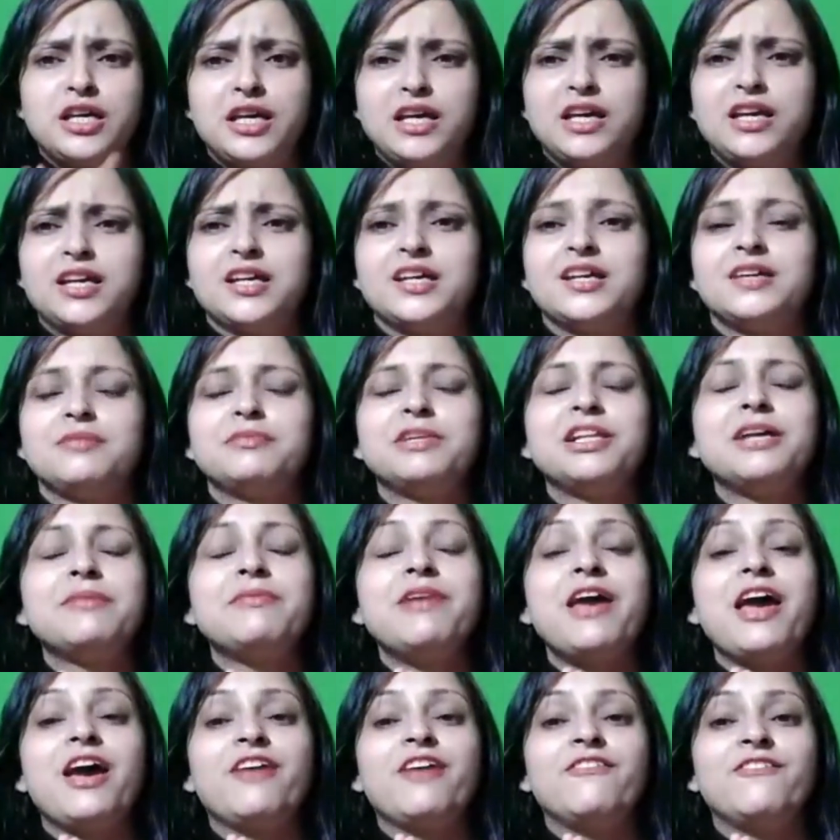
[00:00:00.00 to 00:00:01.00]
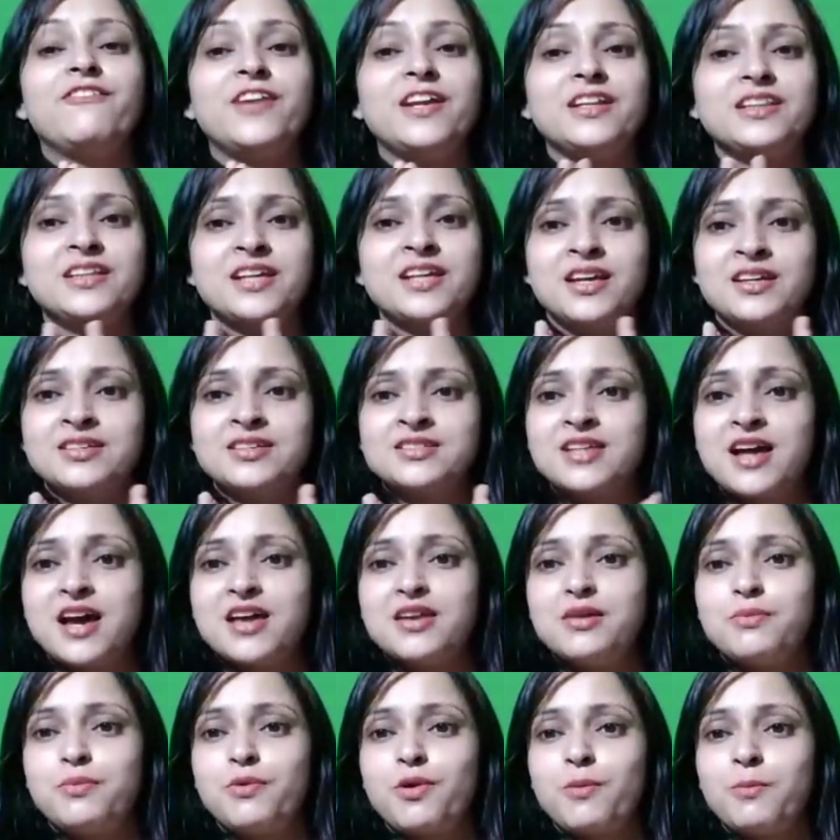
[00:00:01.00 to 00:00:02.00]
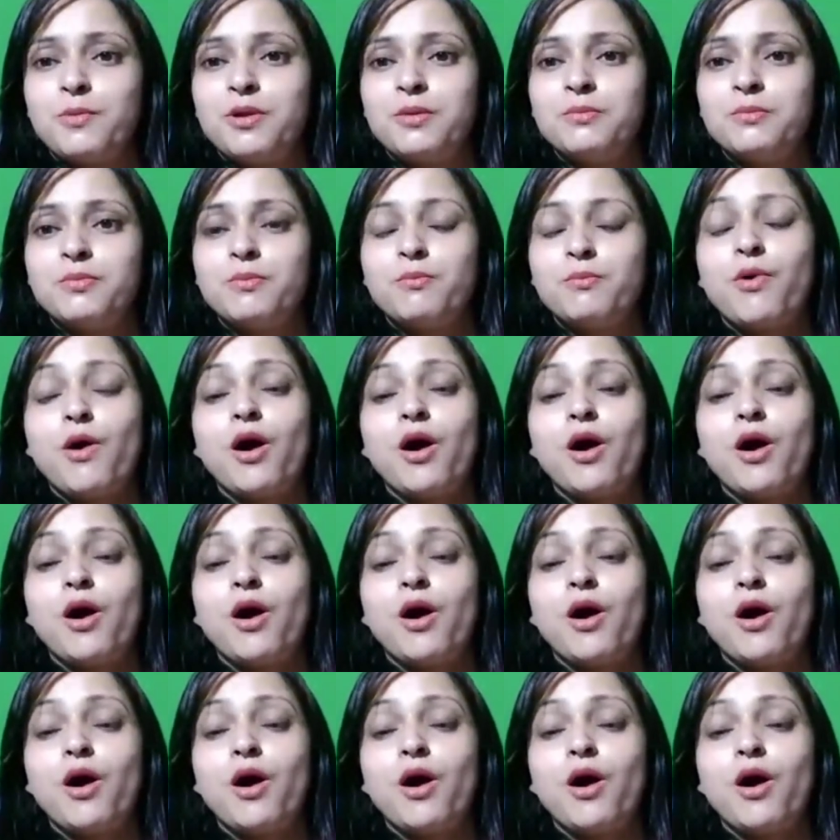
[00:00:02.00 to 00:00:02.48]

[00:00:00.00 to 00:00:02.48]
हेयर मतलब एवरीथिंग सारी प्रॉब्लम